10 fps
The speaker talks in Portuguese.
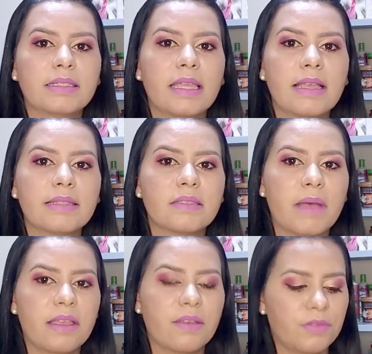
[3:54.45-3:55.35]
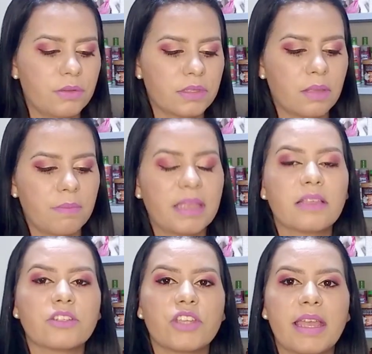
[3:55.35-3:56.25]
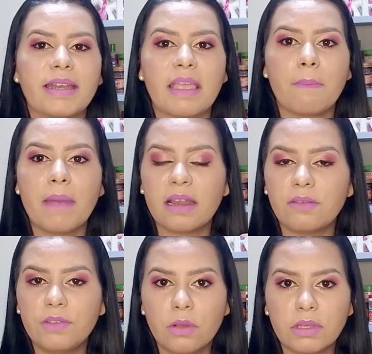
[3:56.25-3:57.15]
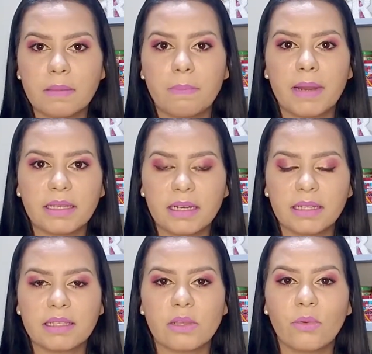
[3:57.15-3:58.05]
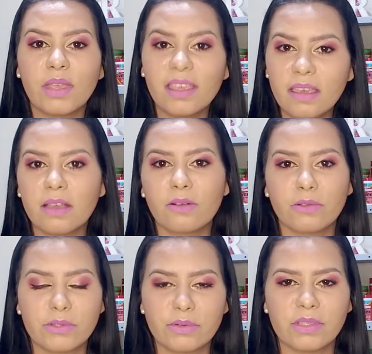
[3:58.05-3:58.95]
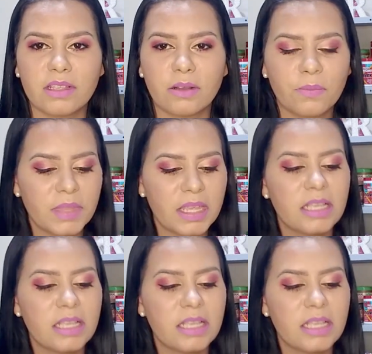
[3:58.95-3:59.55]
Tem a desmaia fios também da G Hair, que é maravilhosa para hidratação e reconstrução.